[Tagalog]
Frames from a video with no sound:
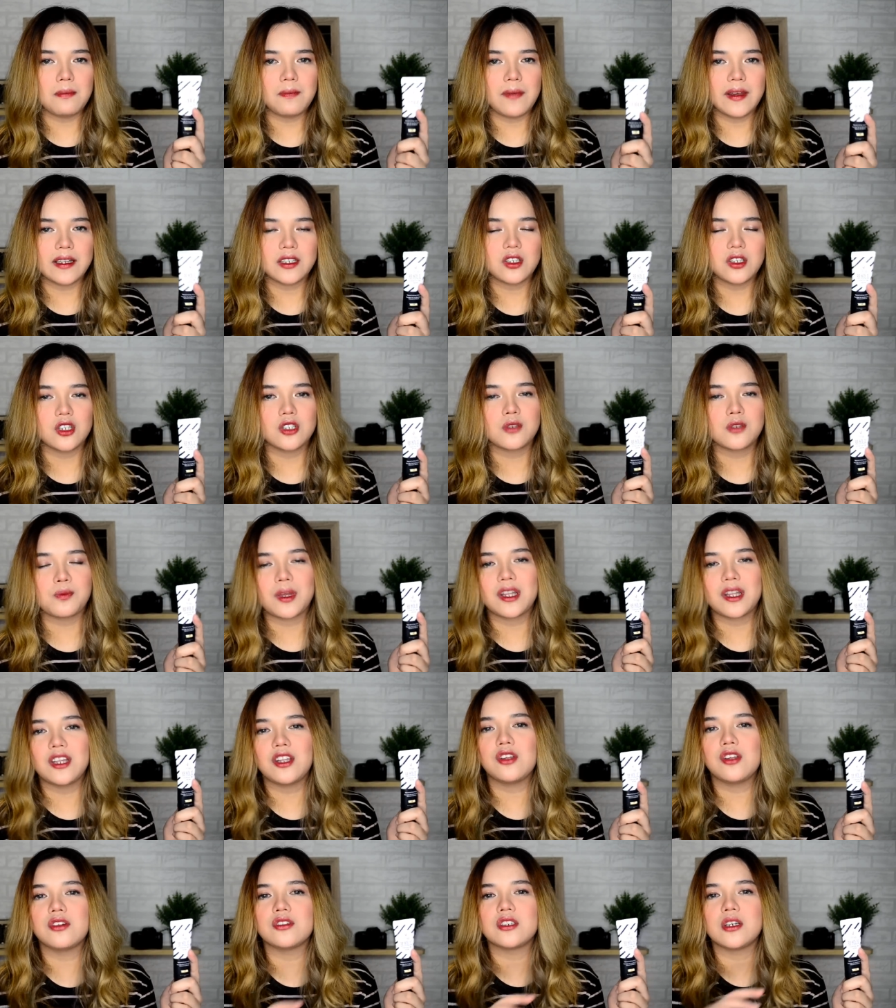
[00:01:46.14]
pesos.
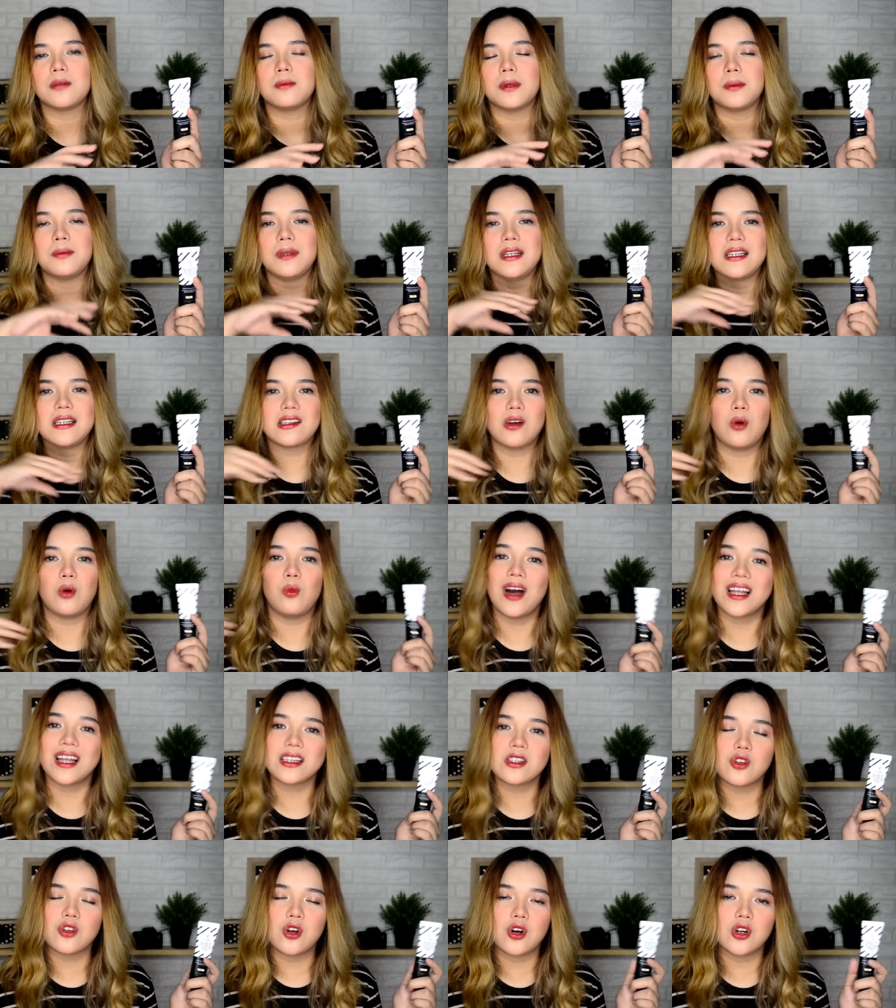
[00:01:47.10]
Pwede niyo siya mabili sa
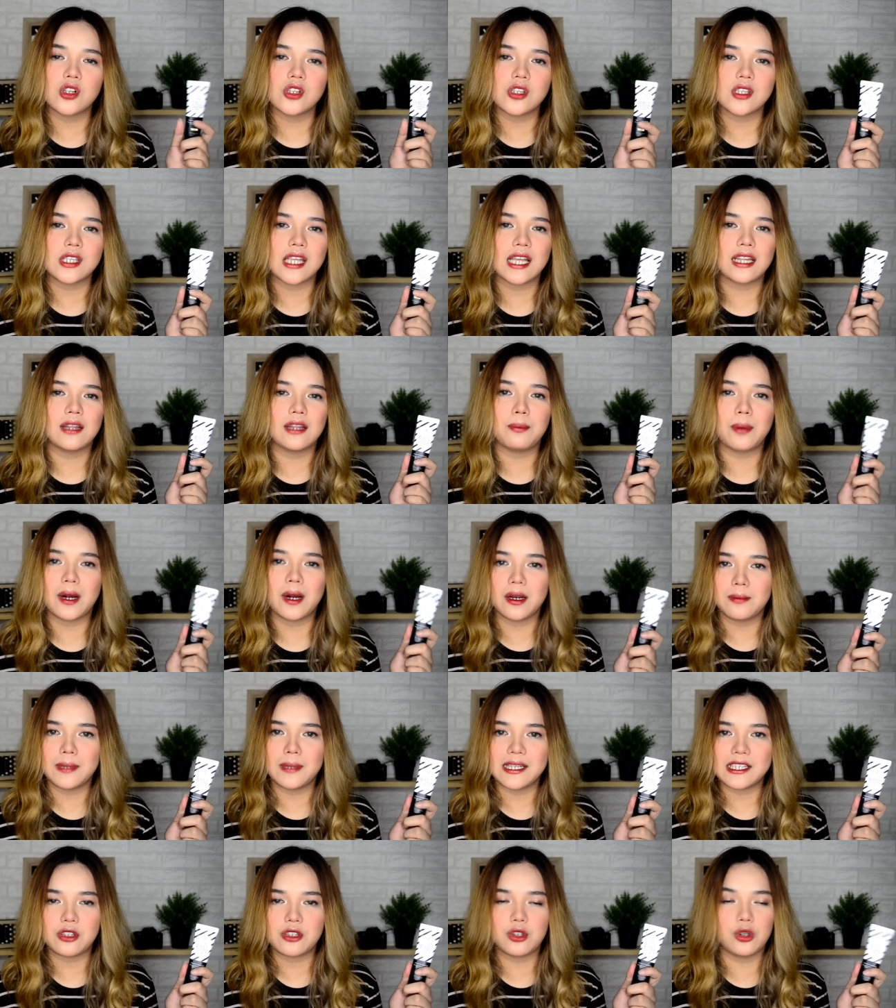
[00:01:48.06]
Watsons, sa
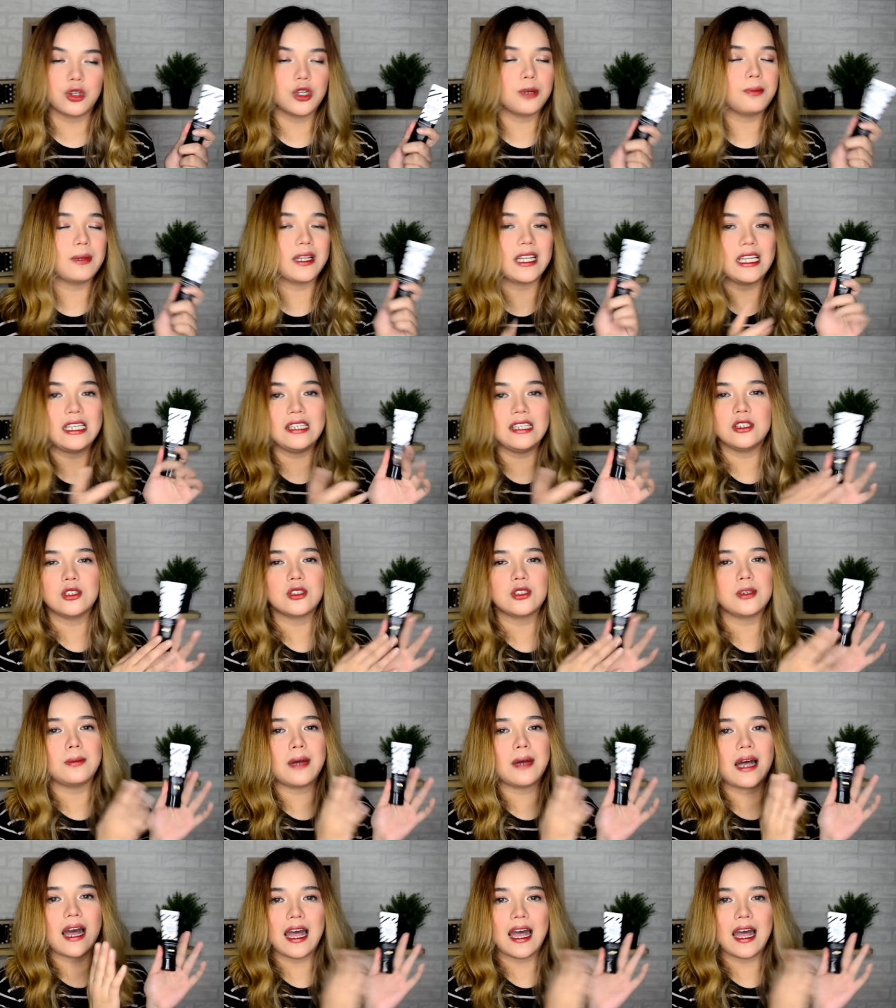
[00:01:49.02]
department store, madali niyo siya